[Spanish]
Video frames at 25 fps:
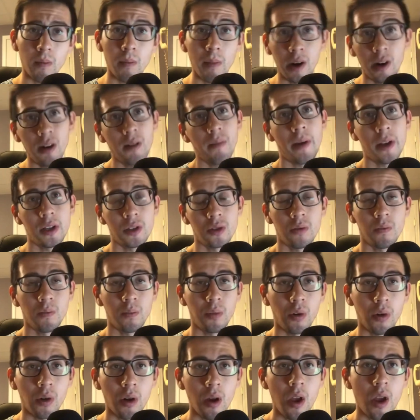Marilyn Manson
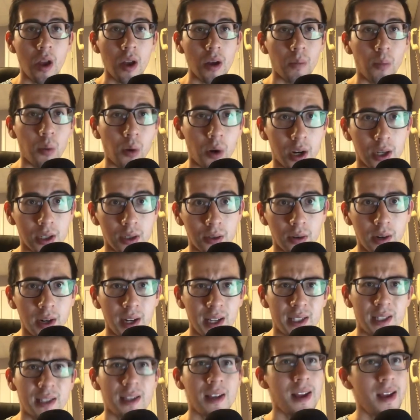por, por
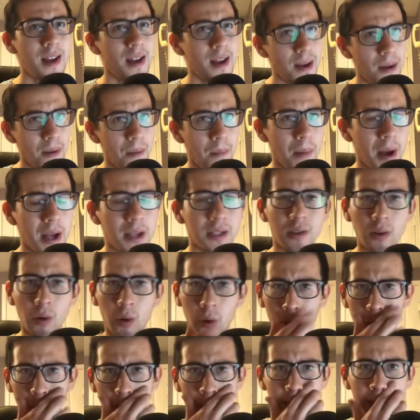razones más
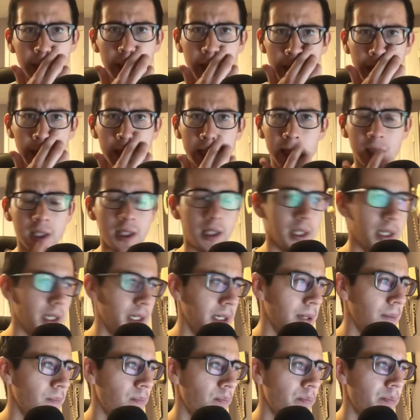obvias.
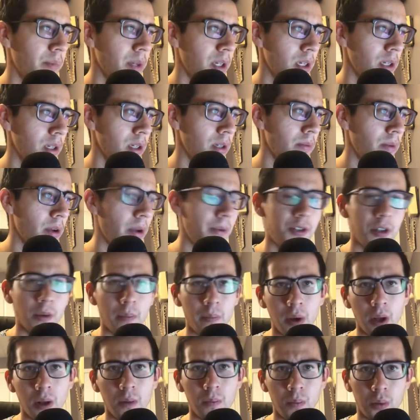Este, y Bill
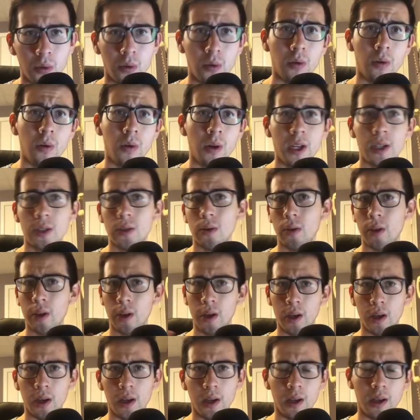Chappelle por eso
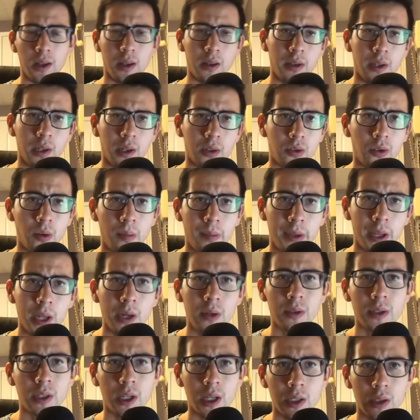de, de, los
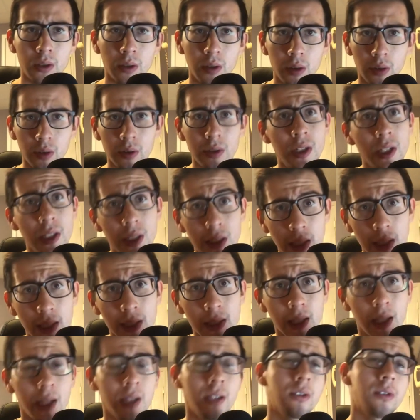comentarios que hizo los
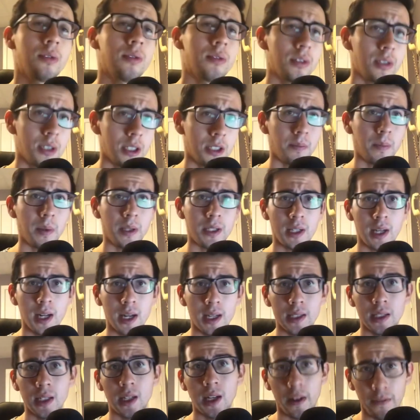chistes en sus
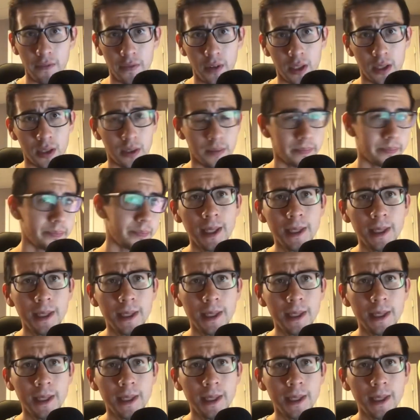especiales de Netflix.